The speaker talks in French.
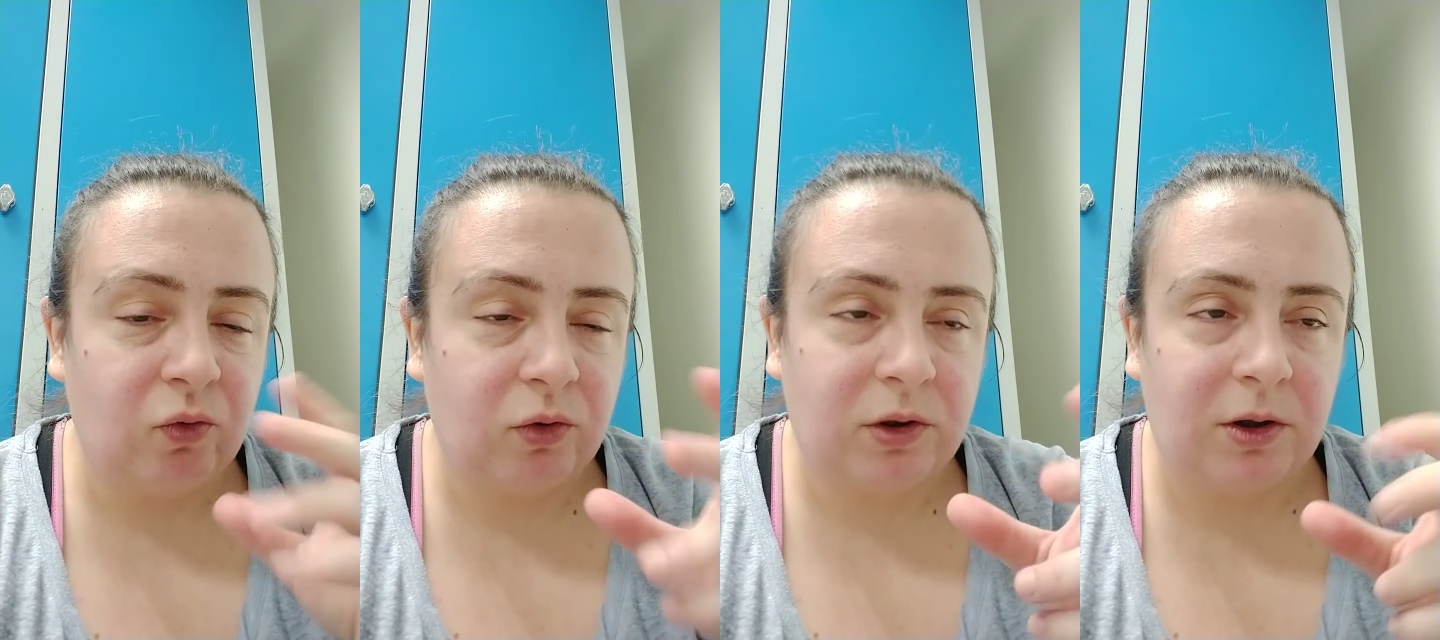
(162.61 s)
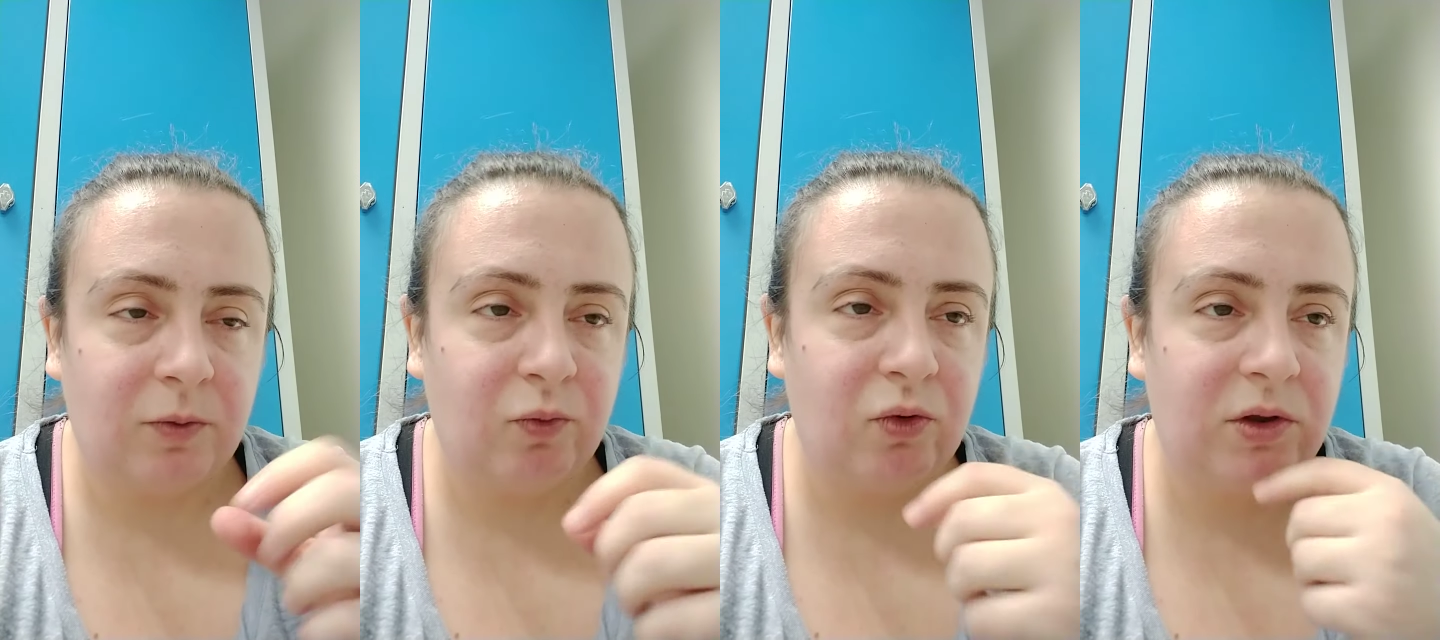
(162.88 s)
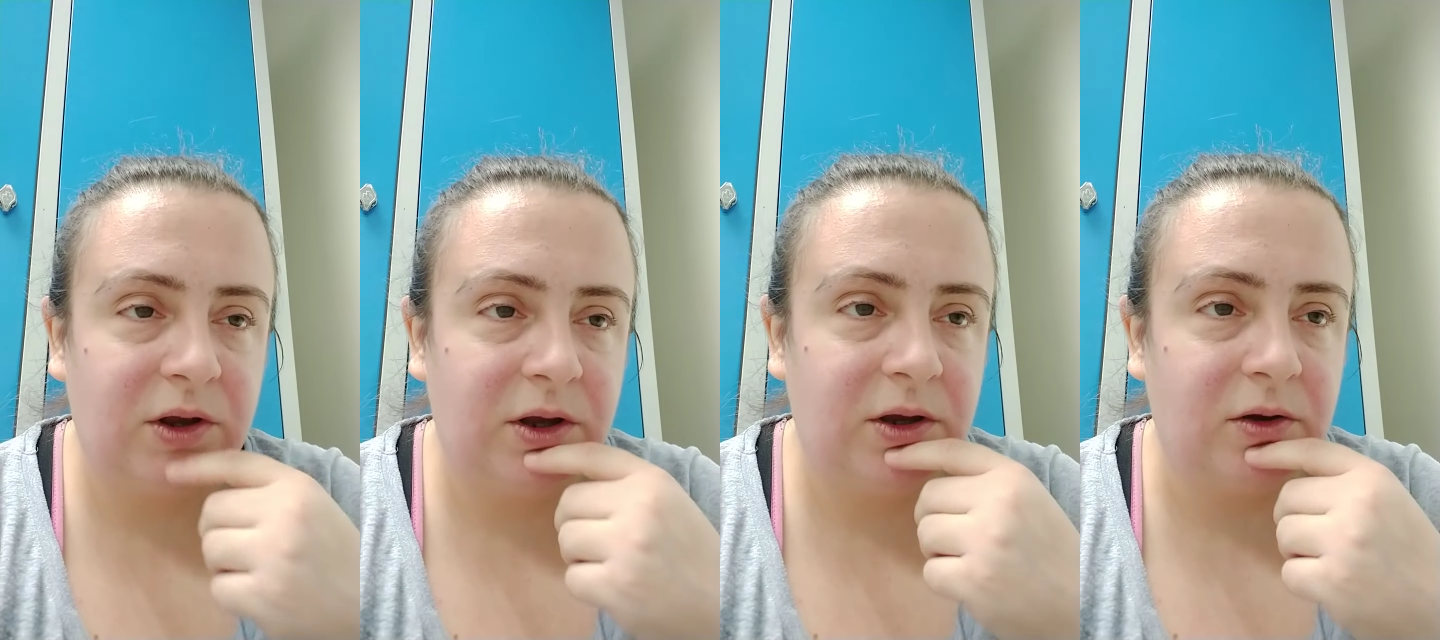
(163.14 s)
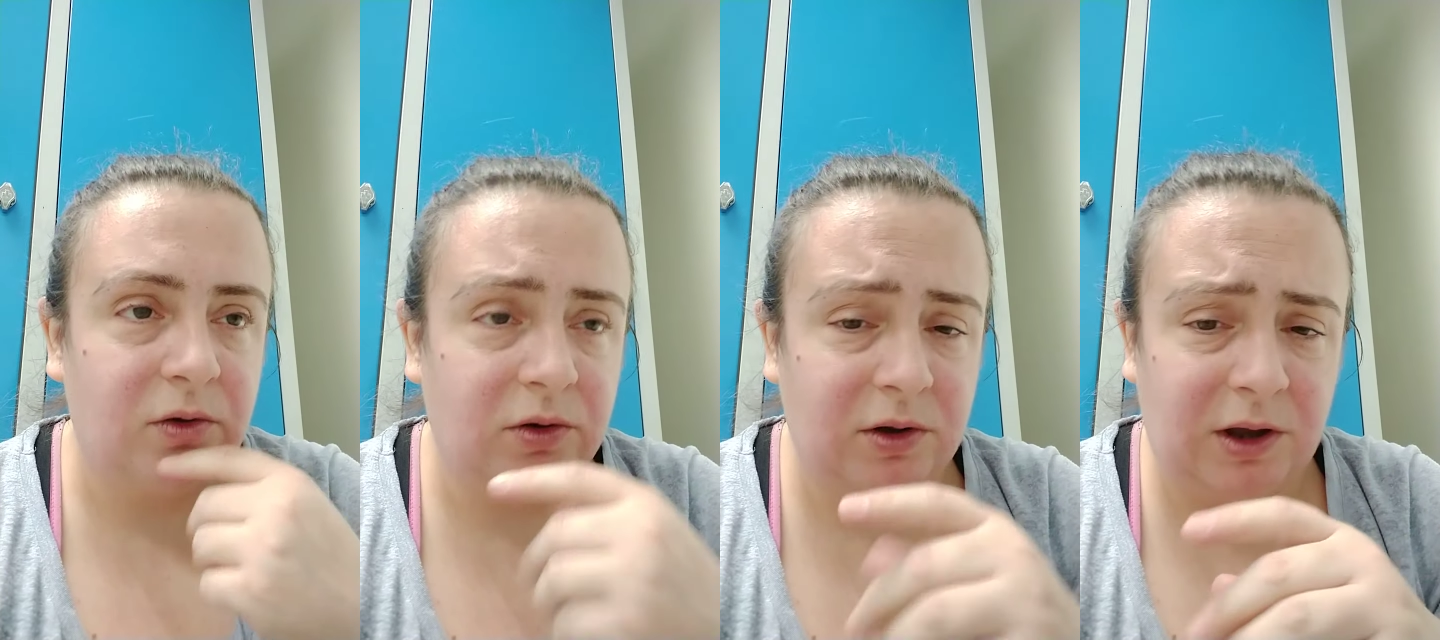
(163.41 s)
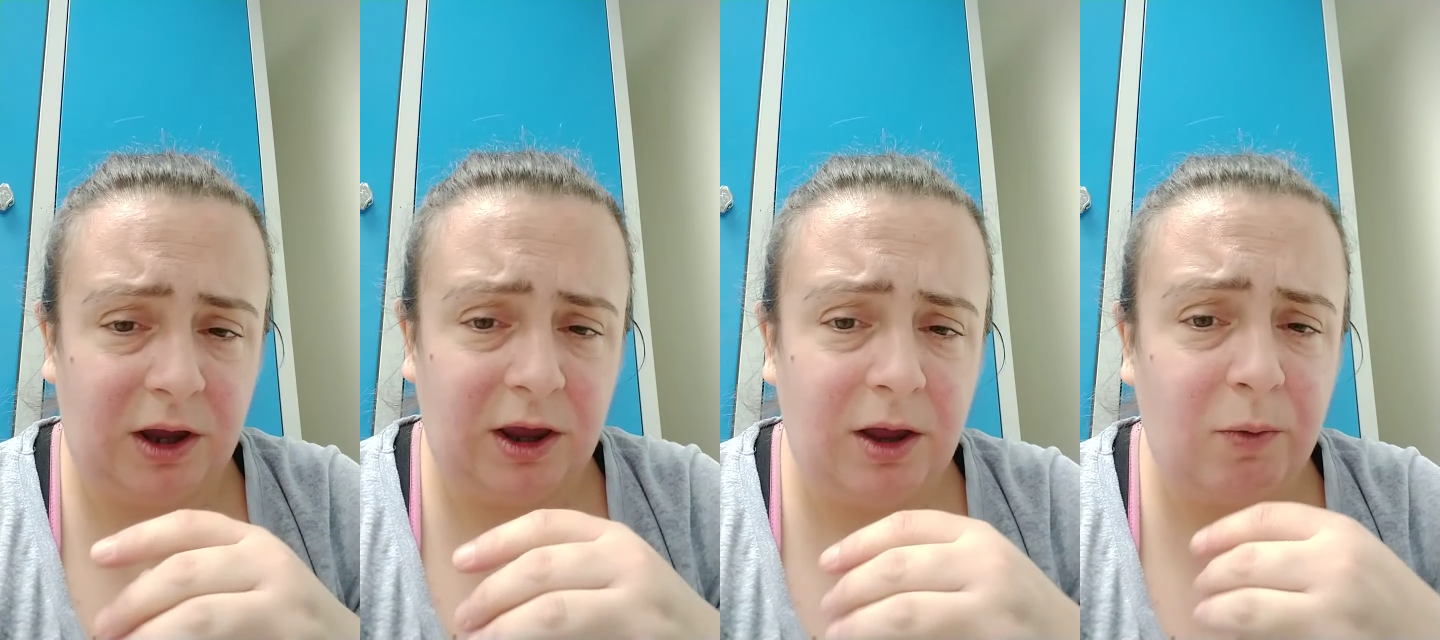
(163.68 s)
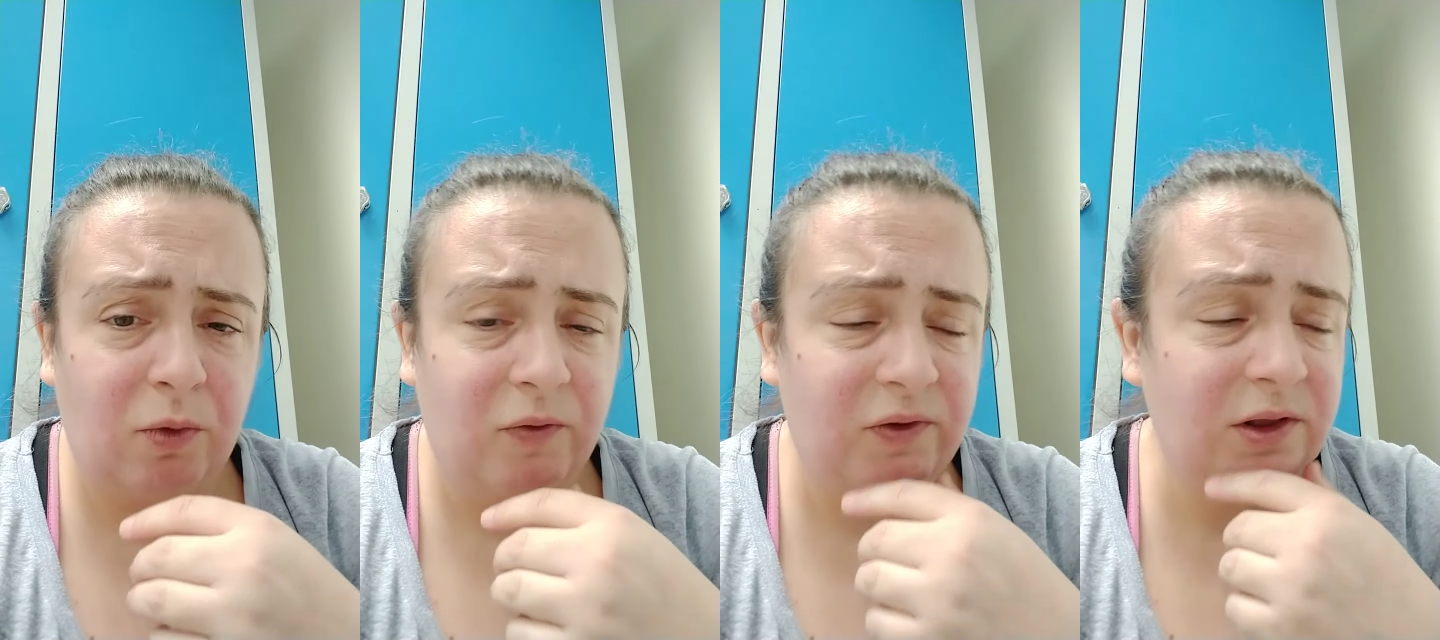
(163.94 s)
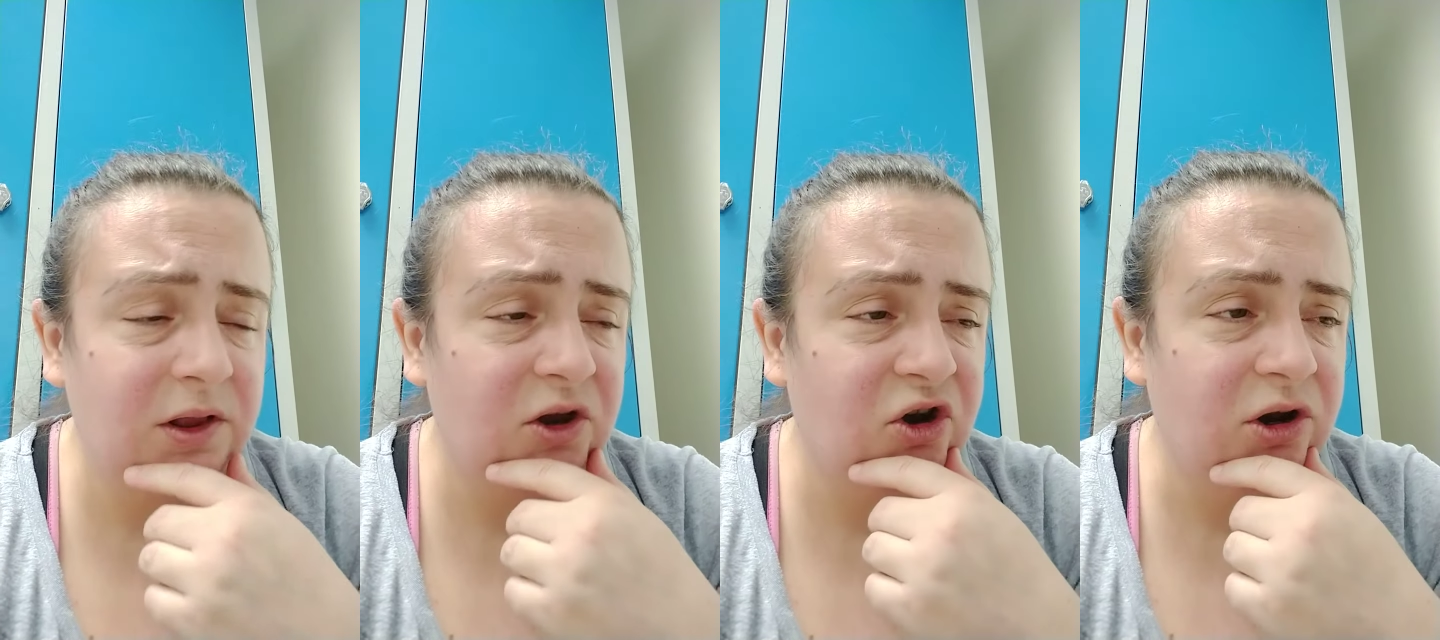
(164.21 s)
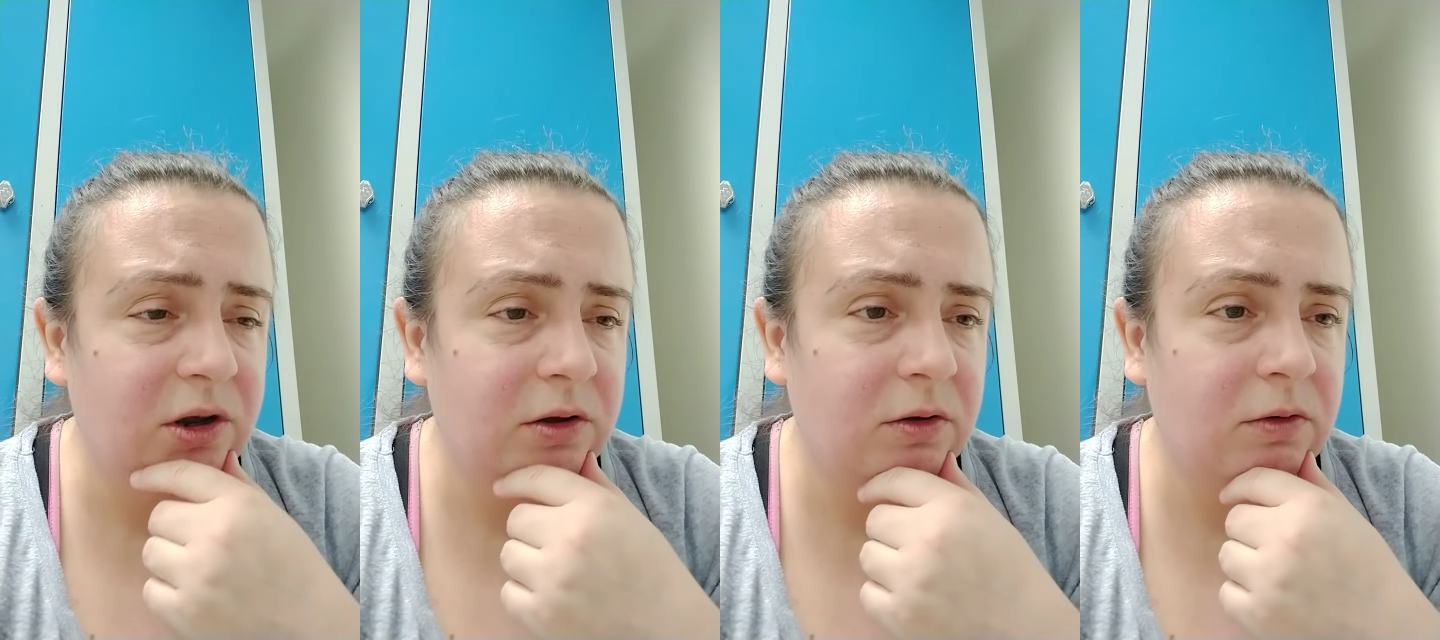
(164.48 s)
donc c'est un petit récap en fait
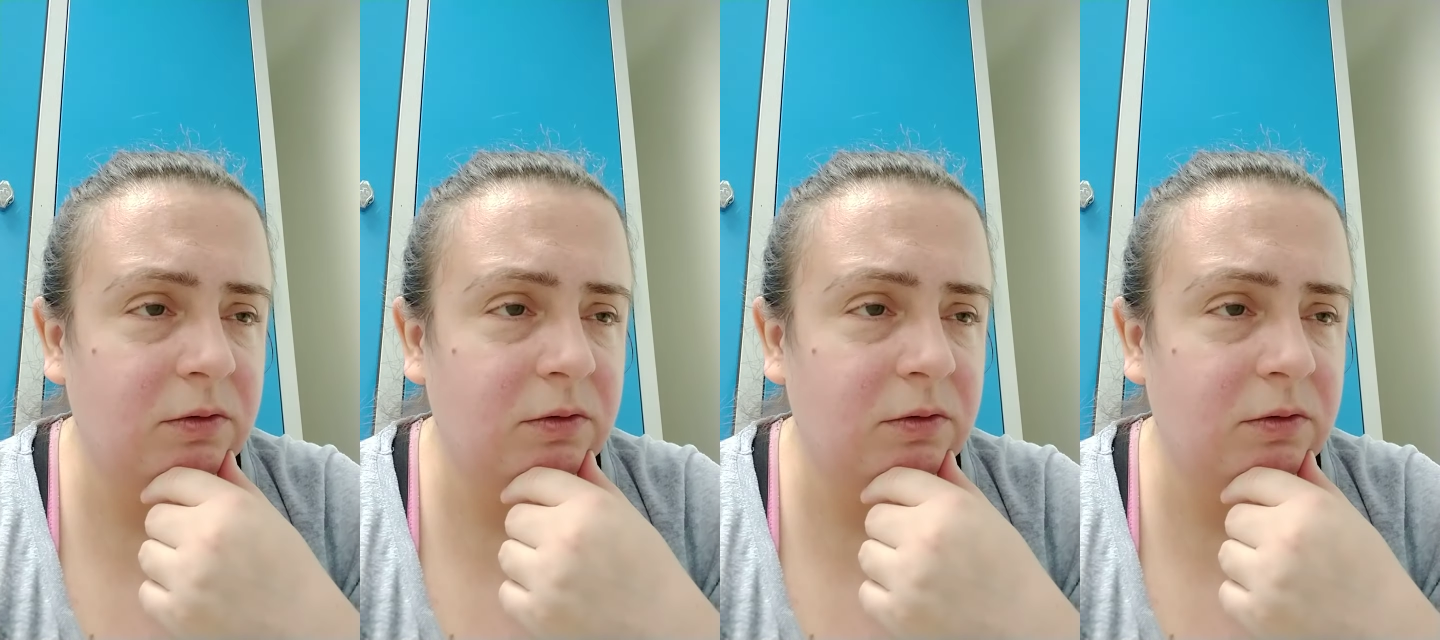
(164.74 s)
déjà,